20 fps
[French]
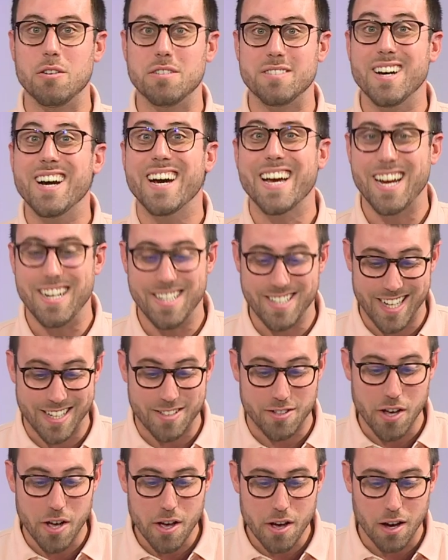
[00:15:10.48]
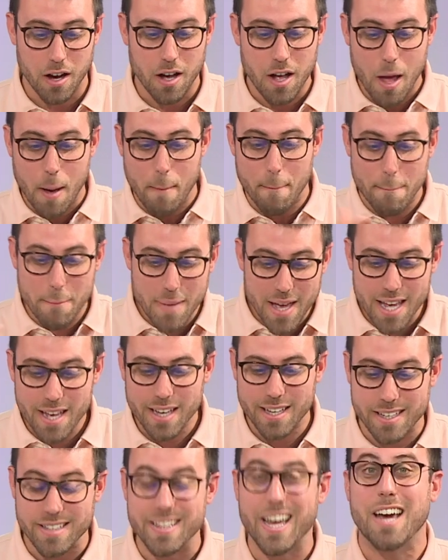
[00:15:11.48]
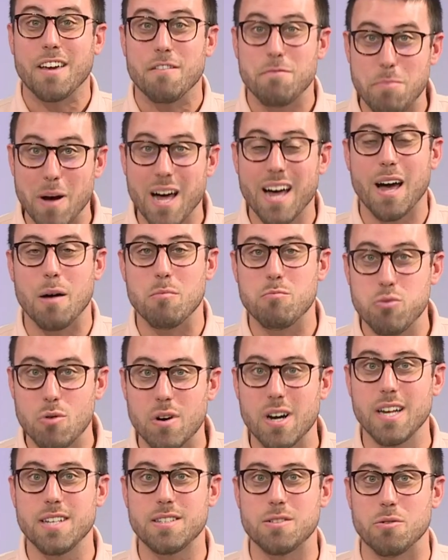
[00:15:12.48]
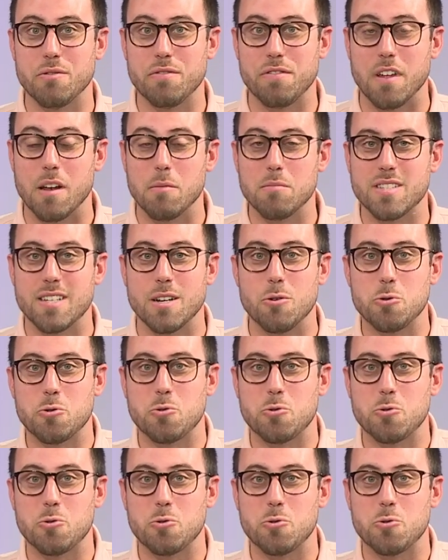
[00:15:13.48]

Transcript: d'un réalisateur, mais qui n'arrive pas à boucler clé son film. C'est le